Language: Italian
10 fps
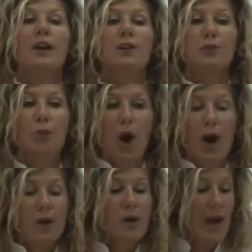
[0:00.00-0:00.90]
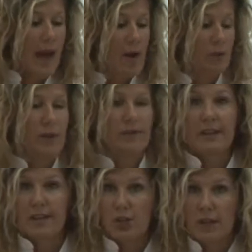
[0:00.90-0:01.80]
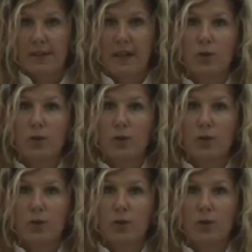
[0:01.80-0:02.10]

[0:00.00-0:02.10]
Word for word: Il fluoro è una vernicetta